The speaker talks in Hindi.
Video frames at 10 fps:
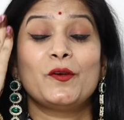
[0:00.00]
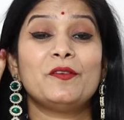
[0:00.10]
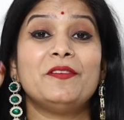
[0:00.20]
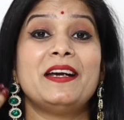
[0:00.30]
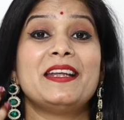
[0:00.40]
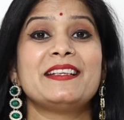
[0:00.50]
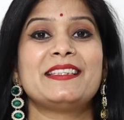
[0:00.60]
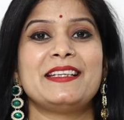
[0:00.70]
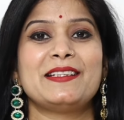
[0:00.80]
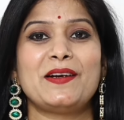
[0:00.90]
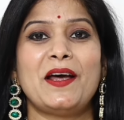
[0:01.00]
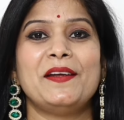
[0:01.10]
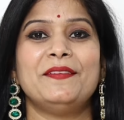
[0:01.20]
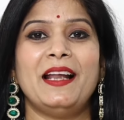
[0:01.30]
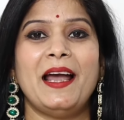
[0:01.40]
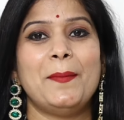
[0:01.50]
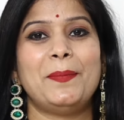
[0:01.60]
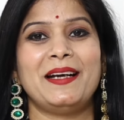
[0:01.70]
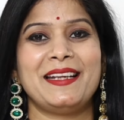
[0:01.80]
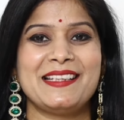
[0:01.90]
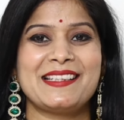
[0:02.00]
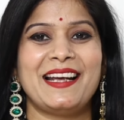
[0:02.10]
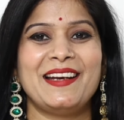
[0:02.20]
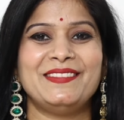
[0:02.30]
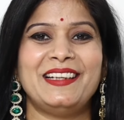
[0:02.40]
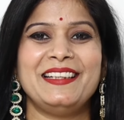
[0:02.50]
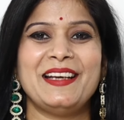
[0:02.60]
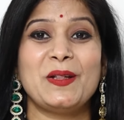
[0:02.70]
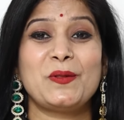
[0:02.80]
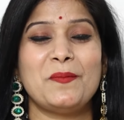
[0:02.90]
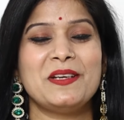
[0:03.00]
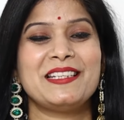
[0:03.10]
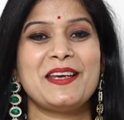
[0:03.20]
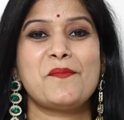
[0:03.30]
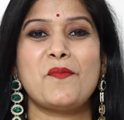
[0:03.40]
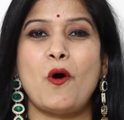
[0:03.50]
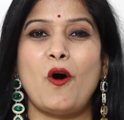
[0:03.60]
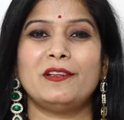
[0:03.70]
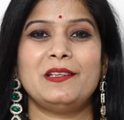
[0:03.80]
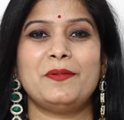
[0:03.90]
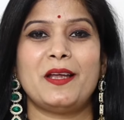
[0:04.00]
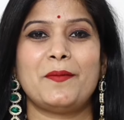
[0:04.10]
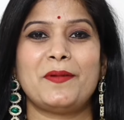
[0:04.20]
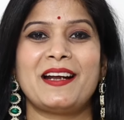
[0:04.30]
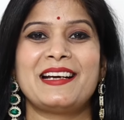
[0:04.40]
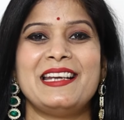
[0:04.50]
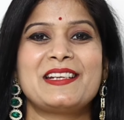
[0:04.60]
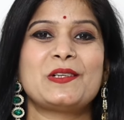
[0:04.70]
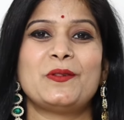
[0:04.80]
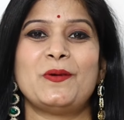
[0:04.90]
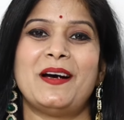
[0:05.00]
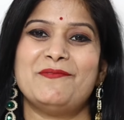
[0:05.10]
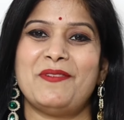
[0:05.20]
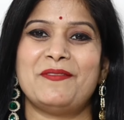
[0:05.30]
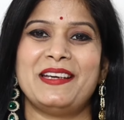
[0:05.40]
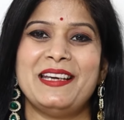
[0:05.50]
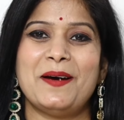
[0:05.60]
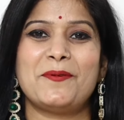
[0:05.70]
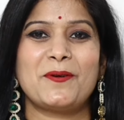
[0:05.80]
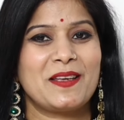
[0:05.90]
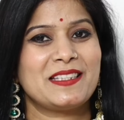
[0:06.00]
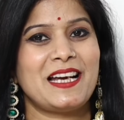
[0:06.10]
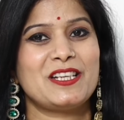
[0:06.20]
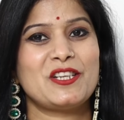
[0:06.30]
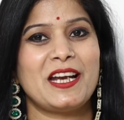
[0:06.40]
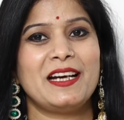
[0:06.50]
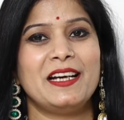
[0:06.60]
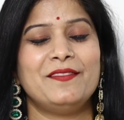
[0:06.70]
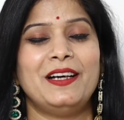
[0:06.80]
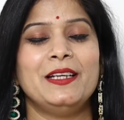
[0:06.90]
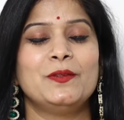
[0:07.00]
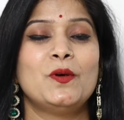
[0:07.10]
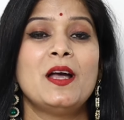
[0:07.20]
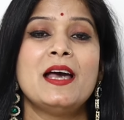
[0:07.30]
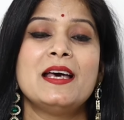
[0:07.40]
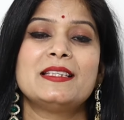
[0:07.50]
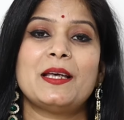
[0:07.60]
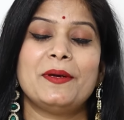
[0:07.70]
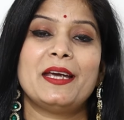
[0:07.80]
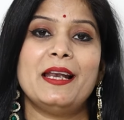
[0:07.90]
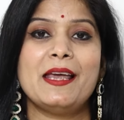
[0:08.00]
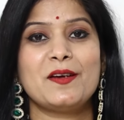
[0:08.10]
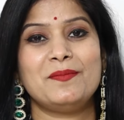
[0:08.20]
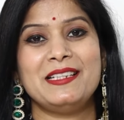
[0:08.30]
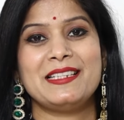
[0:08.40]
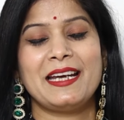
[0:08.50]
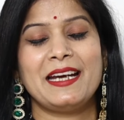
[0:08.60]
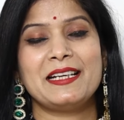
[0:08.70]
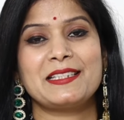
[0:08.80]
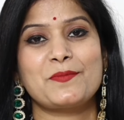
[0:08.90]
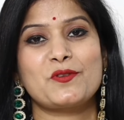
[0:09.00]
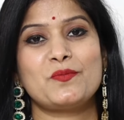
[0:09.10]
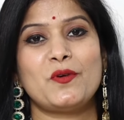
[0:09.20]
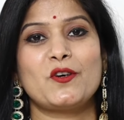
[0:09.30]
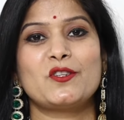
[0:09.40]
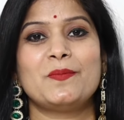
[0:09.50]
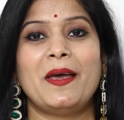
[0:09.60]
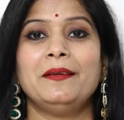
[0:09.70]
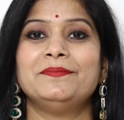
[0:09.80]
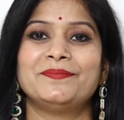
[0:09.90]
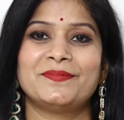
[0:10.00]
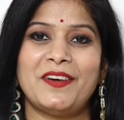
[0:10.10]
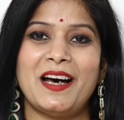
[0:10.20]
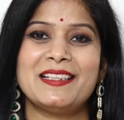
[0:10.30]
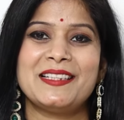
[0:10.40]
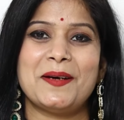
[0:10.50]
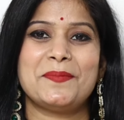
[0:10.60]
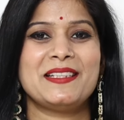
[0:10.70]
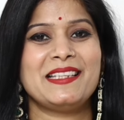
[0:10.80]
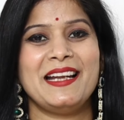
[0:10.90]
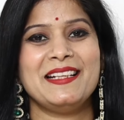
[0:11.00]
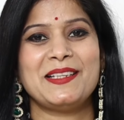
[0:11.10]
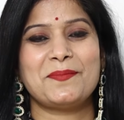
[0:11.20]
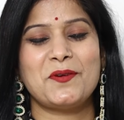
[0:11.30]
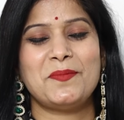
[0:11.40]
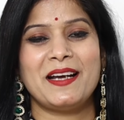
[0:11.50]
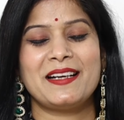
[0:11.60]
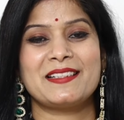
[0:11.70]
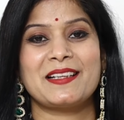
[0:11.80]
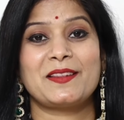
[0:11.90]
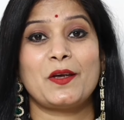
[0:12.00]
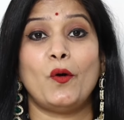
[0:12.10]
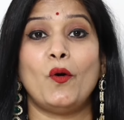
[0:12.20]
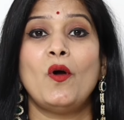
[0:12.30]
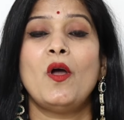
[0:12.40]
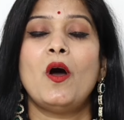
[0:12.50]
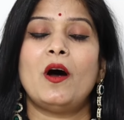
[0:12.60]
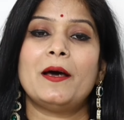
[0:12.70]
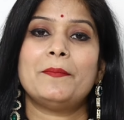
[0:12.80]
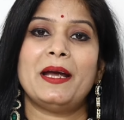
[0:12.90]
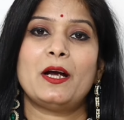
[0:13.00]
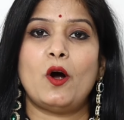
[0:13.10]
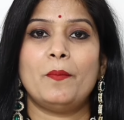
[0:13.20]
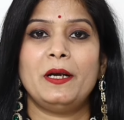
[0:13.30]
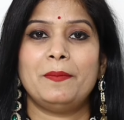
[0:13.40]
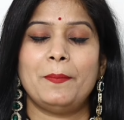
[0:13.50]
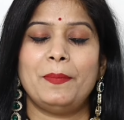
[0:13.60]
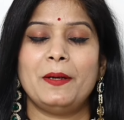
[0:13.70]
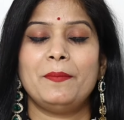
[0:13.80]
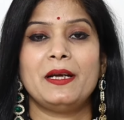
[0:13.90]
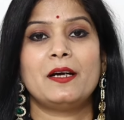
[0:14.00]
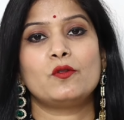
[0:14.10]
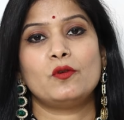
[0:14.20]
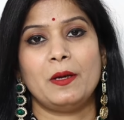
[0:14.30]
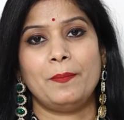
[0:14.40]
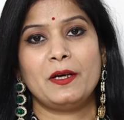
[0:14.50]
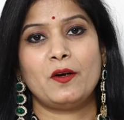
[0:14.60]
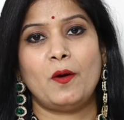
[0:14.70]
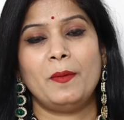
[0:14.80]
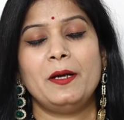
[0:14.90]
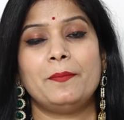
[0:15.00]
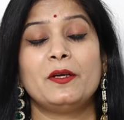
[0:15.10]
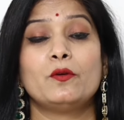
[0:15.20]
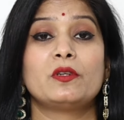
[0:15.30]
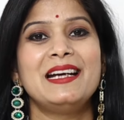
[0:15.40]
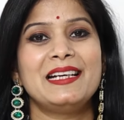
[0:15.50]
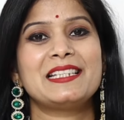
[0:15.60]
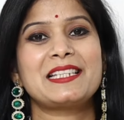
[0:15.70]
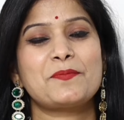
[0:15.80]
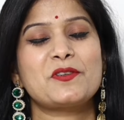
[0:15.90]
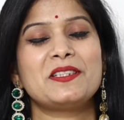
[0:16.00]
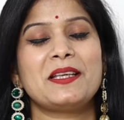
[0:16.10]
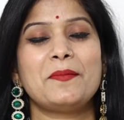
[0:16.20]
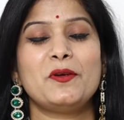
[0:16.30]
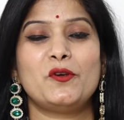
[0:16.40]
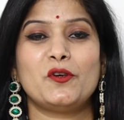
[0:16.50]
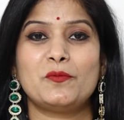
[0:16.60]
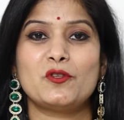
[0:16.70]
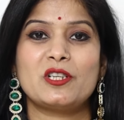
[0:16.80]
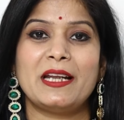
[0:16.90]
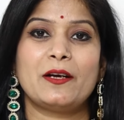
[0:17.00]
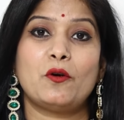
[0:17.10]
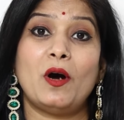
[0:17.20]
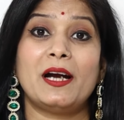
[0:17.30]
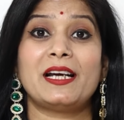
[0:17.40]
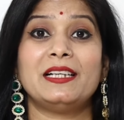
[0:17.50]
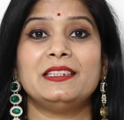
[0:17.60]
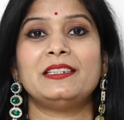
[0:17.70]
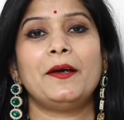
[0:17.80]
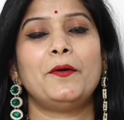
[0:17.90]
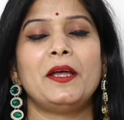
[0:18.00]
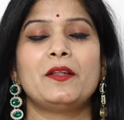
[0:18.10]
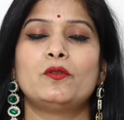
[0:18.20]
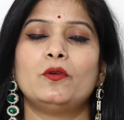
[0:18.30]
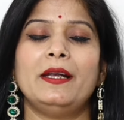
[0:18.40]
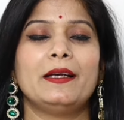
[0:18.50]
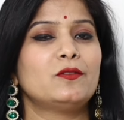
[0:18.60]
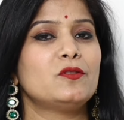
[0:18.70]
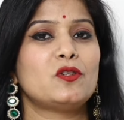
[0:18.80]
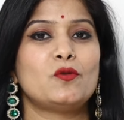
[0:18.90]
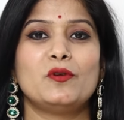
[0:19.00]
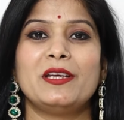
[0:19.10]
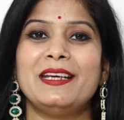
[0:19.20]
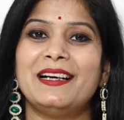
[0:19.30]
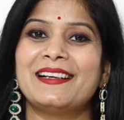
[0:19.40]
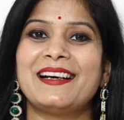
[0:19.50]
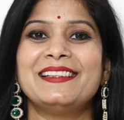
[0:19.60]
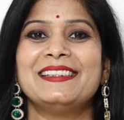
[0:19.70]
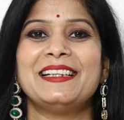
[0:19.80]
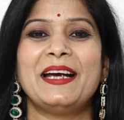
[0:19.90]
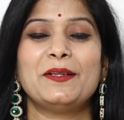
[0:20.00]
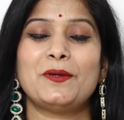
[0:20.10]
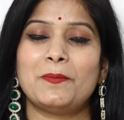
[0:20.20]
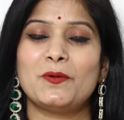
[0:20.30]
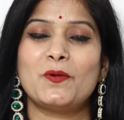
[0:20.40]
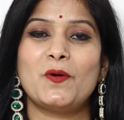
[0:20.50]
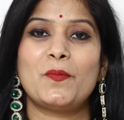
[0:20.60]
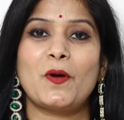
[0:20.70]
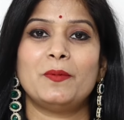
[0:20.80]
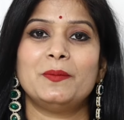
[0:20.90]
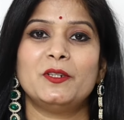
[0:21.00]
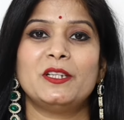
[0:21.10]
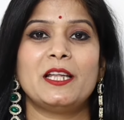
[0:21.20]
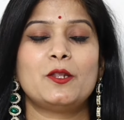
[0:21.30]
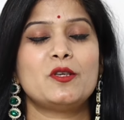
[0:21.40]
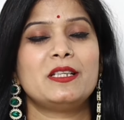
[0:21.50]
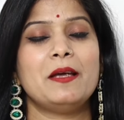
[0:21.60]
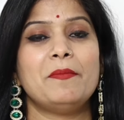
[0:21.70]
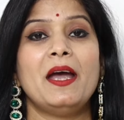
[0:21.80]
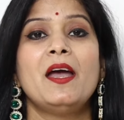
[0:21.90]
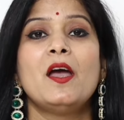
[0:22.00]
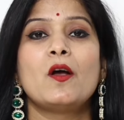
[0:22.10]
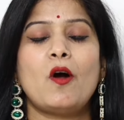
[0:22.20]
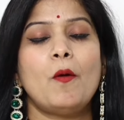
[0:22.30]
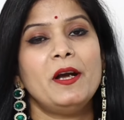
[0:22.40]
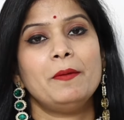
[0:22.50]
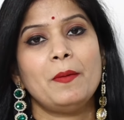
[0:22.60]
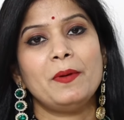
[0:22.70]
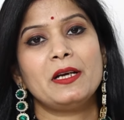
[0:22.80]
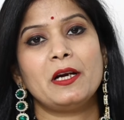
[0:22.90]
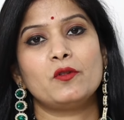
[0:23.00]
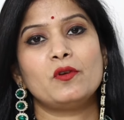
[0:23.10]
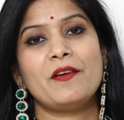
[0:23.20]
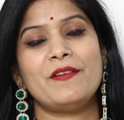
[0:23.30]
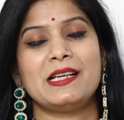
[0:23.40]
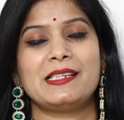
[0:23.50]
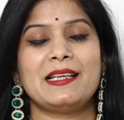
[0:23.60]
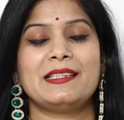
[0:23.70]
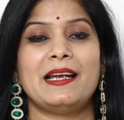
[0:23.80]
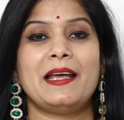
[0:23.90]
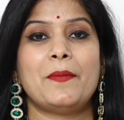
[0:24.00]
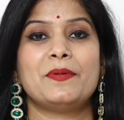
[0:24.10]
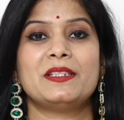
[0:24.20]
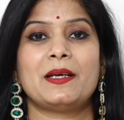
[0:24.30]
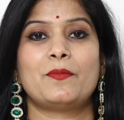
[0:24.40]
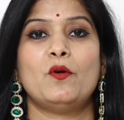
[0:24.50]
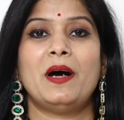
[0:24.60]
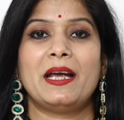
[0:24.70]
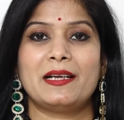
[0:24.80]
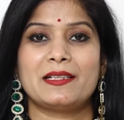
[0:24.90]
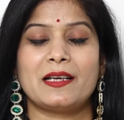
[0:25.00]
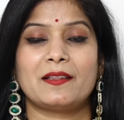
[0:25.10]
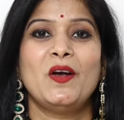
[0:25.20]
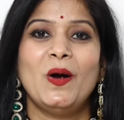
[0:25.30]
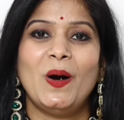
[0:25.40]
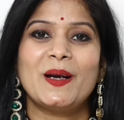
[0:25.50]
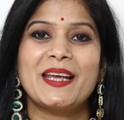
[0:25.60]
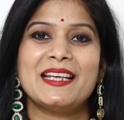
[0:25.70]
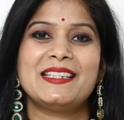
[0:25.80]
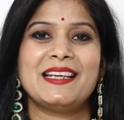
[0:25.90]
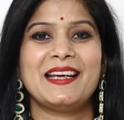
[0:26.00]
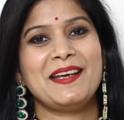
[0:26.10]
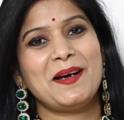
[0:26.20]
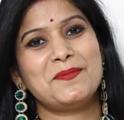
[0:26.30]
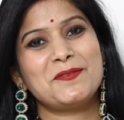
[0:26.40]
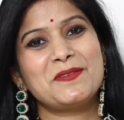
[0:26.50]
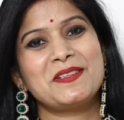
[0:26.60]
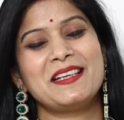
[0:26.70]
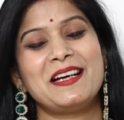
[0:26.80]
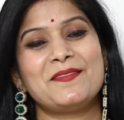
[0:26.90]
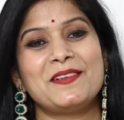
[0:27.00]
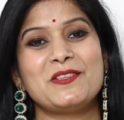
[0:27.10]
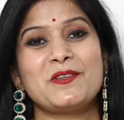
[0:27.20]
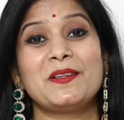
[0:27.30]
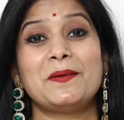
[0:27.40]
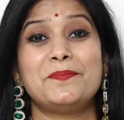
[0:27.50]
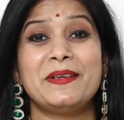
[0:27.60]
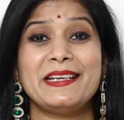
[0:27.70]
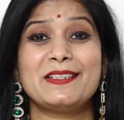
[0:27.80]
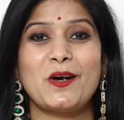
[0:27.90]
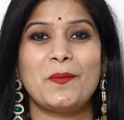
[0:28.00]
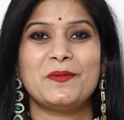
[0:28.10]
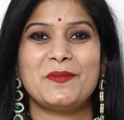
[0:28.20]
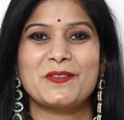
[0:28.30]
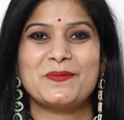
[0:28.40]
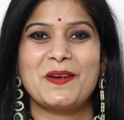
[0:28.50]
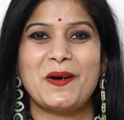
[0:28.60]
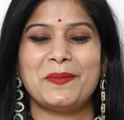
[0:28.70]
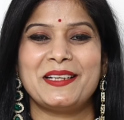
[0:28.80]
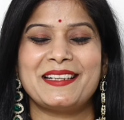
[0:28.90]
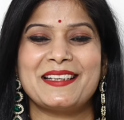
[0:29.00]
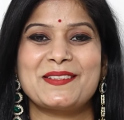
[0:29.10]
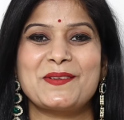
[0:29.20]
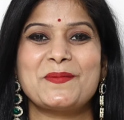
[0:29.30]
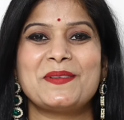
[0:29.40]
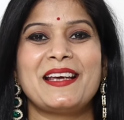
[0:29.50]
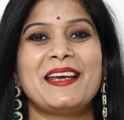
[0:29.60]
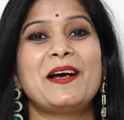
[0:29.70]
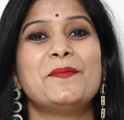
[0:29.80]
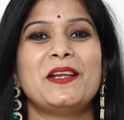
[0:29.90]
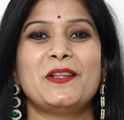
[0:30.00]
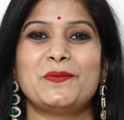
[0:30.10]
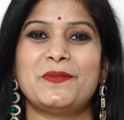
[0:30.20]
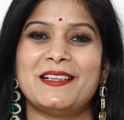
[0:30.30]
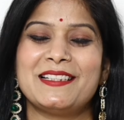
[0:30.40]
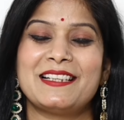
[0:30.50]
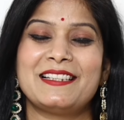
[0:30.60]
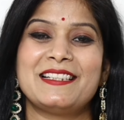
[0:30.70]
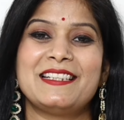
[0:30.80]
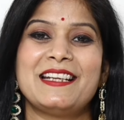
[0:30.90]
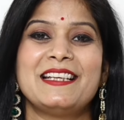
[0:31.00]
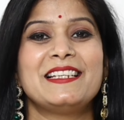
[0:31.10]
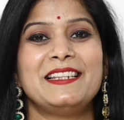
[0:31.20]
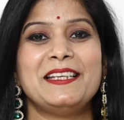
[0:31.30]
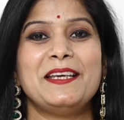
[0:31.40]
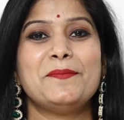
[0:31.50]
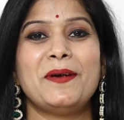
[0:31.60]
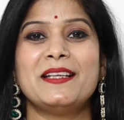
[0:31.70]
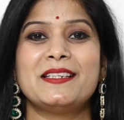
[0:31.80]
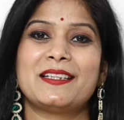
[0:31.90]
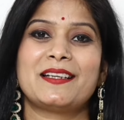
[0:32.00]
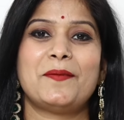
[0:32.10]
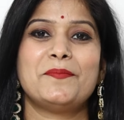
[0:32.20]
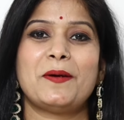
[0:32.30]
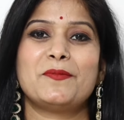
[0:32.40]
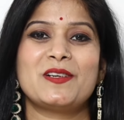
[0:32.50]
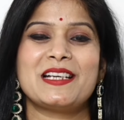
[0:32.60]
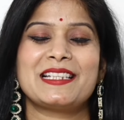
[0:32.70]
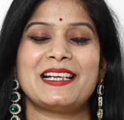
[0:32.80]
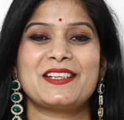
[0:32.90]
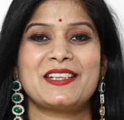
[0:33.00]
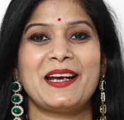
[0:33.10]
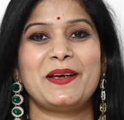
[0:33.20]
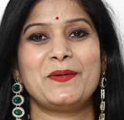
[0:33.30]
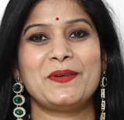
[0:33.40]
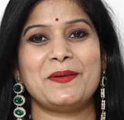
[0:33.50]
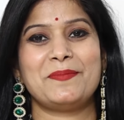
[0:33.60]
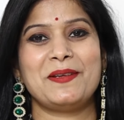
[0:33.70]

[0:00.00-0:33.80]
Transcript: क्योंकि वेडिंग सीजन आने वाला है पार्टीज आने वाली हैं तो हमें चाहिए बहुत ही प्यारा प्यारा कलेक्शन तो आज मैं वही आप लोग के साथ शेयर करने वाली हूँ सभी के लिंक मिल जाएंगे डिस्क्रिप्शन बॉक्स में वहां से आप इजीली इन सबको बाय कर सकते हो और मैं कमेंट में पिन भी कर दूंगी पिन कमेंट में क्योंकि डिस्क्रिप्शन से यूट्यूब कुछ लिंक को हटा देता है और एक दो लिंक तो जरूर ही हटा देता है तो आप लोगों को प्रॉब्लम होती है तो इसलिए मैं कमेंट में पिन कर दूंगी वहां से इजिली आप इन सबको बाय कर सकते हैं और कैसी रही आप लोगों की करवा चौथ आप प्लीज कॉमेंट बॉक्स में कॉमेंट करके जरूर बताइएगा मेरी तो बहुत ज्यादा अच्छी रही जल्दी ही मैं इंस्टाग्राम पे आप लोगों के साथ शेयर करूंगी